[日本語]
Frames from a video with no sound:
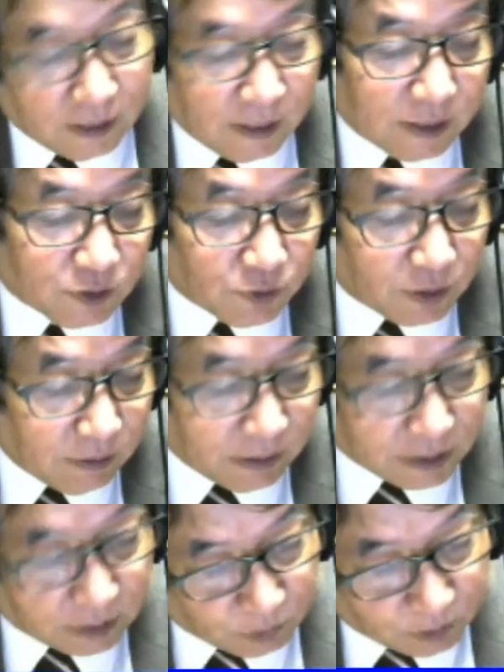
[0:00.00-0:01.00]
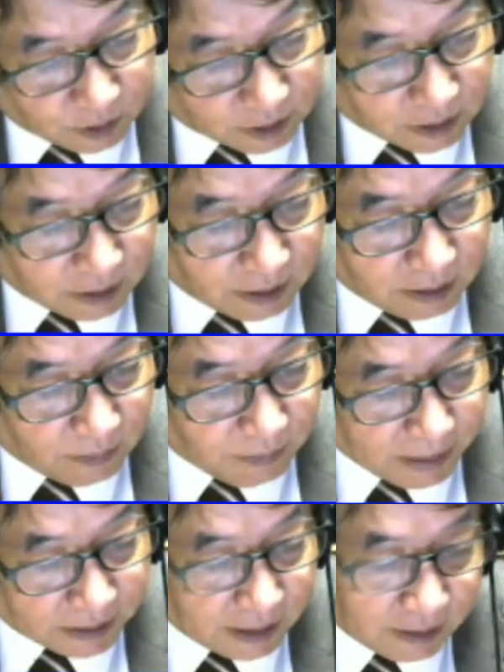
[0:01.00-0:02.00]
えー、それでは質問です
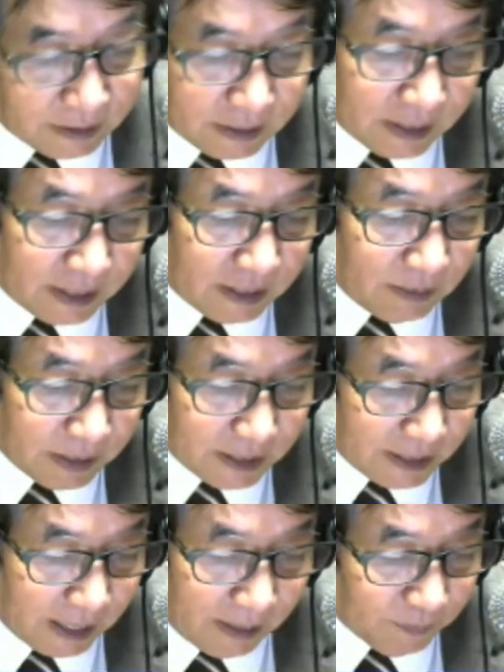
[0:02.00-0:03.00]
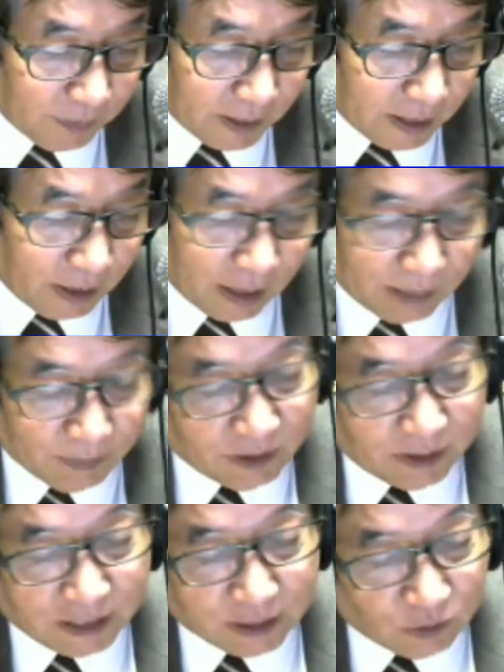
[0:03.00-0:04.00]
パスカルさんが言いました神
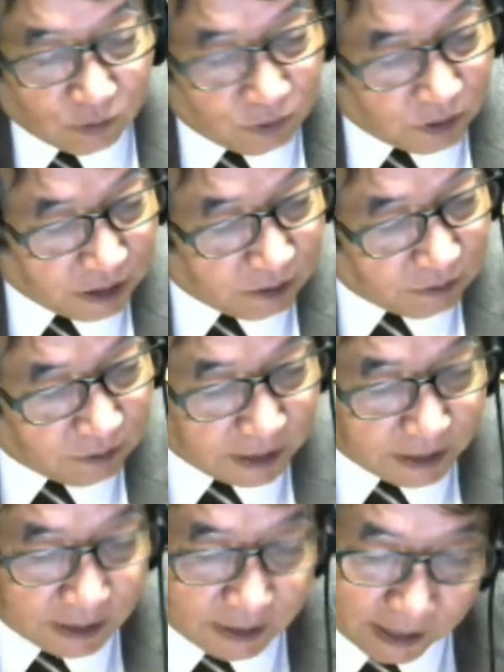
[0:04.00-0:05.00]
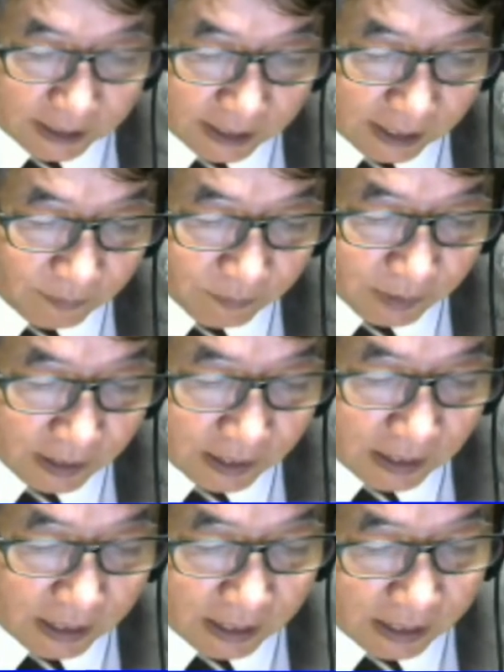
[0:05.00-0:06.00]
は存在するかしないか
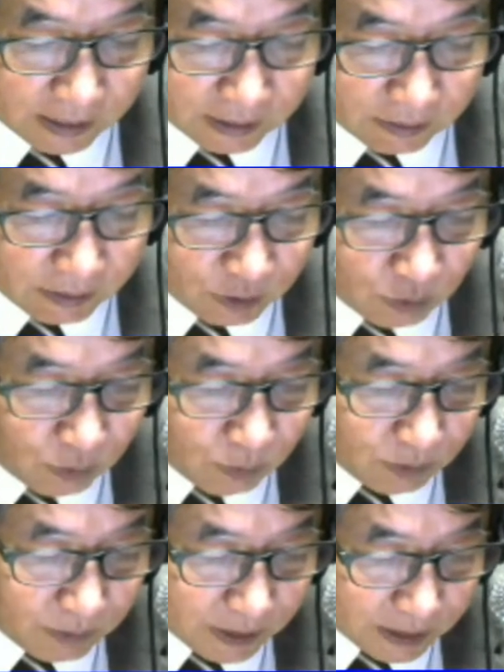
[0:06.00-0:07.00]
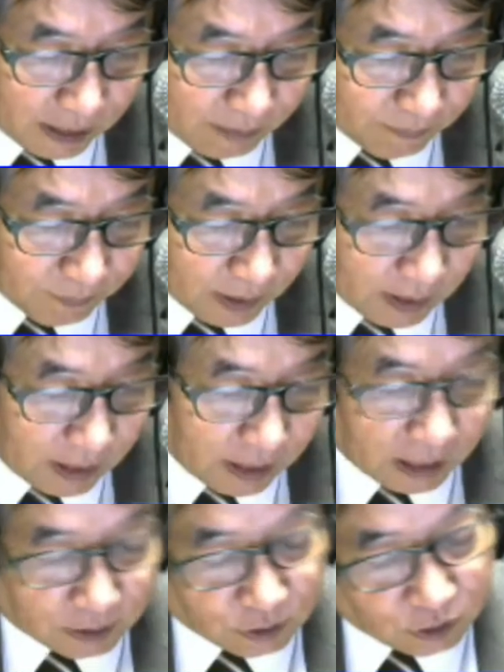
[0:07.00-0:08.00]
あなたはどう思いますか
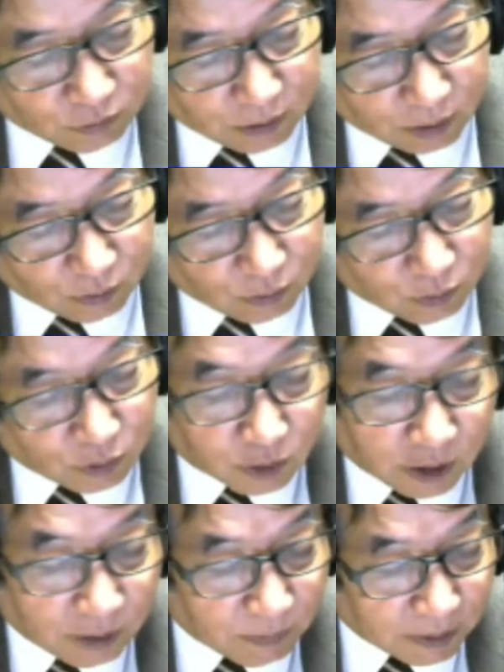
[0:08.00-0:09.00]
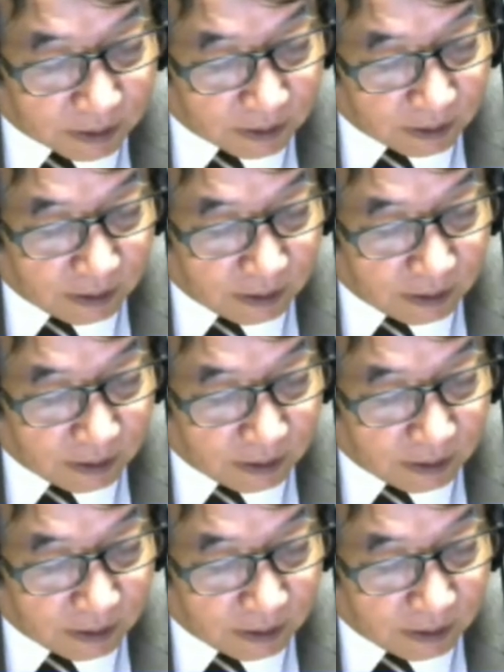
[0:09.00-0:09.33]
ある人はこう答えます